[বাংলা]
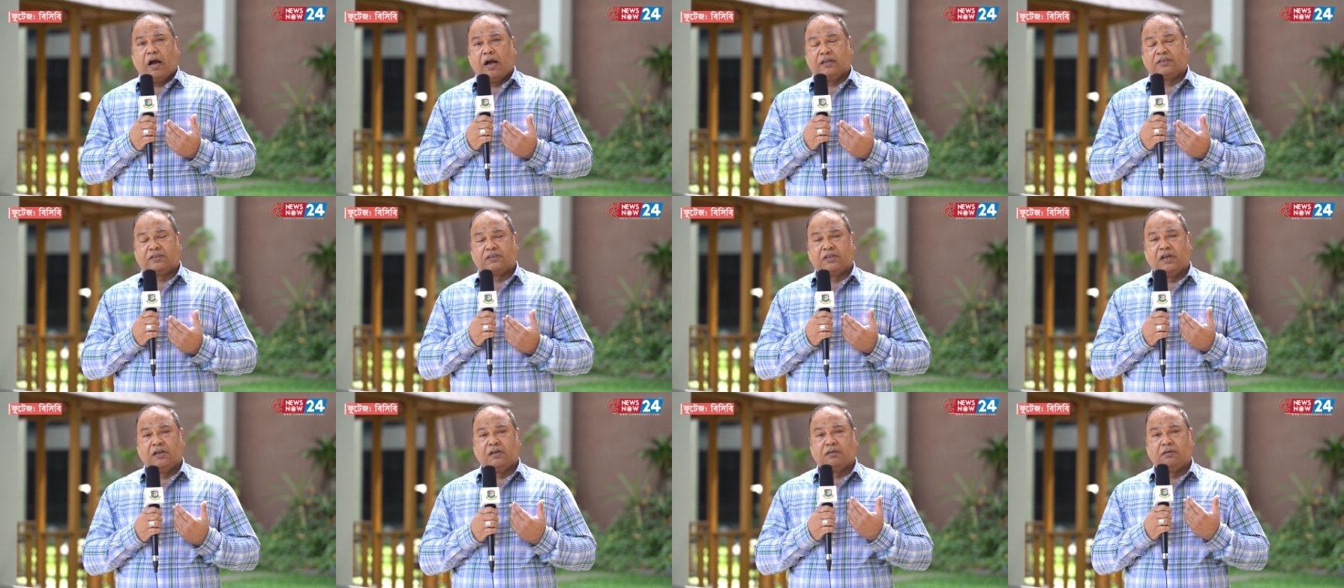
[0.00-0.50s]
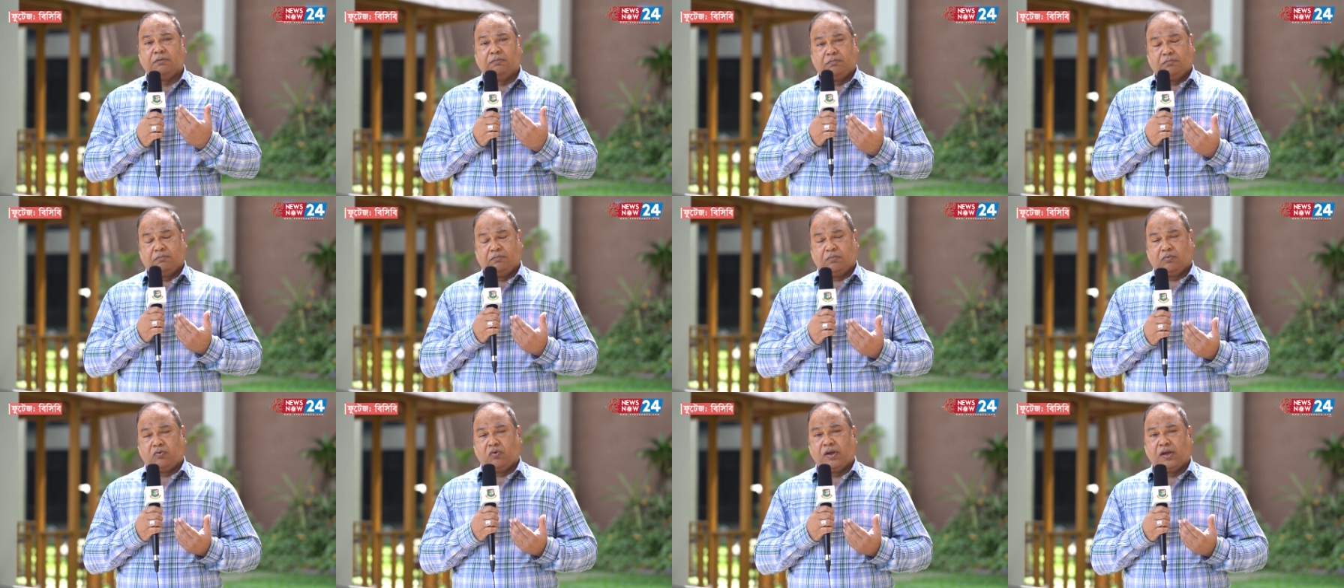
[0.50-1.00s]
আজকাল
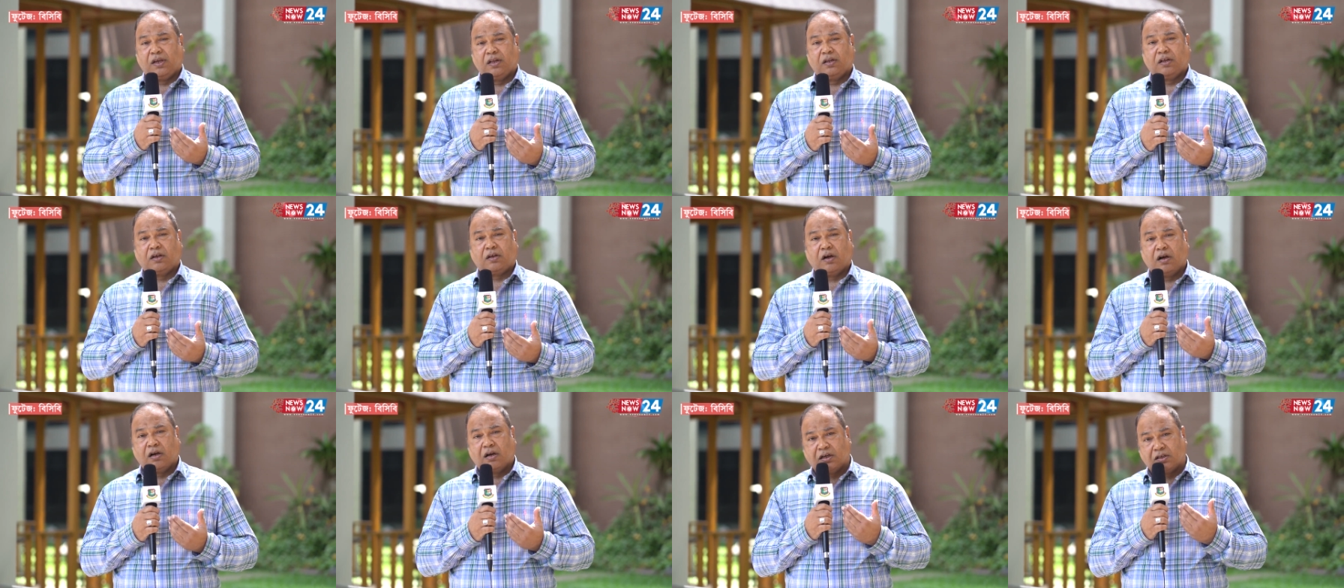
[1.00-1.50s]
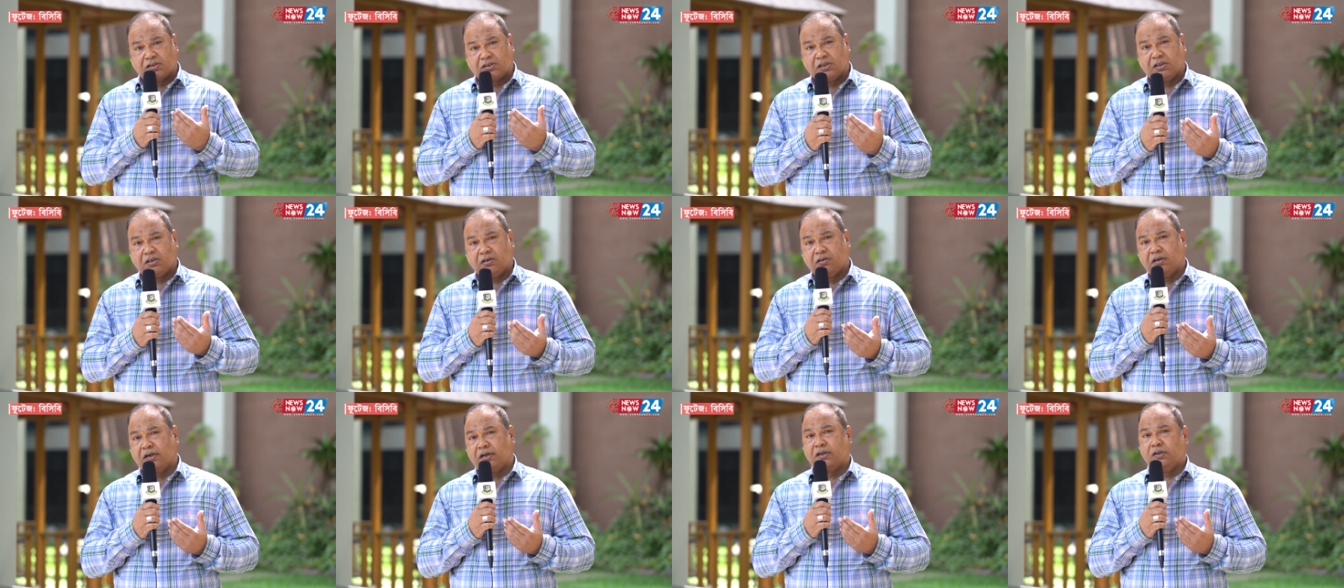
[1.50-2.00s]
ক্রিকেটে
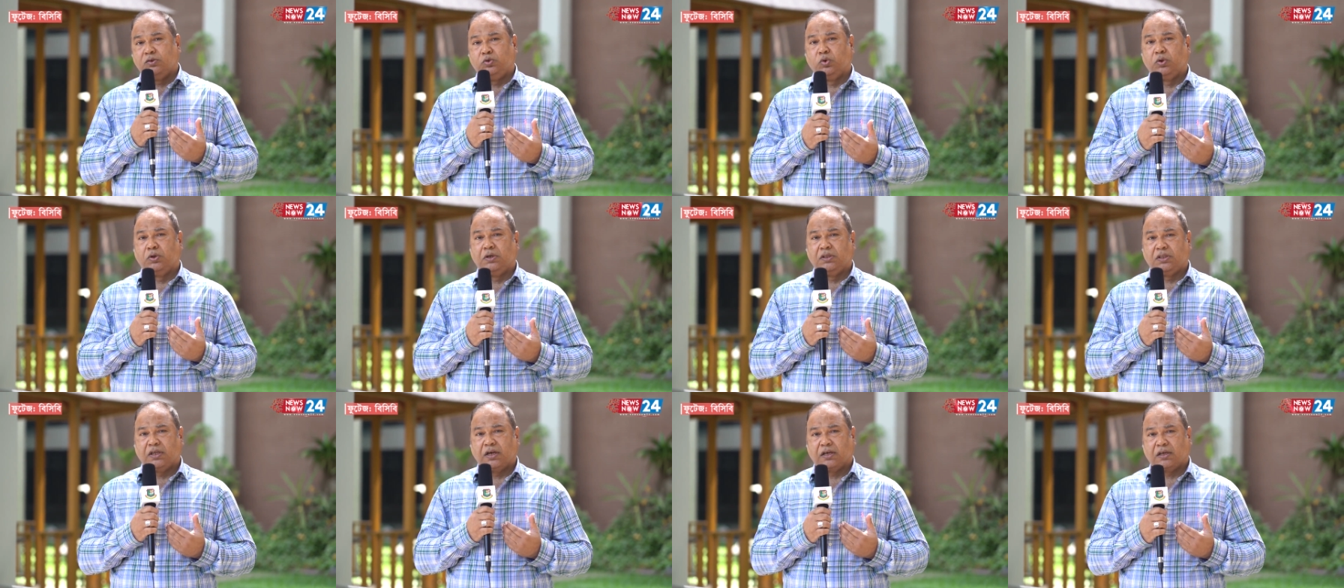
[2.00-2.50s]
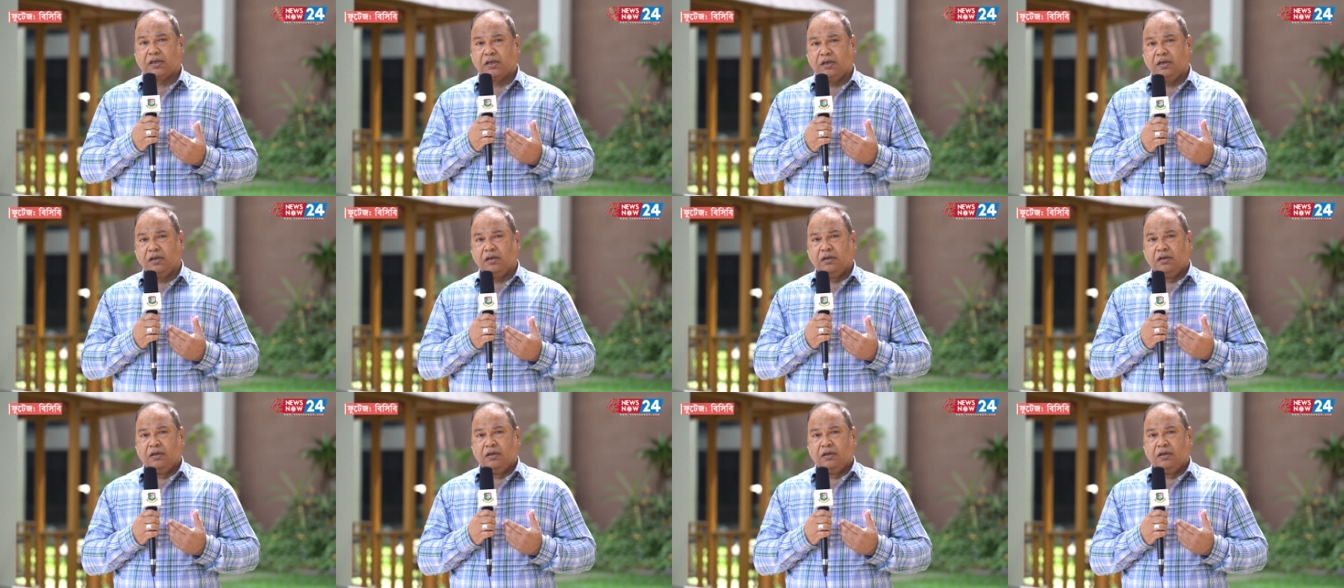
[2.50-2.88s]
কাঙ্কাশনের একটা ঝুঁকি থাকে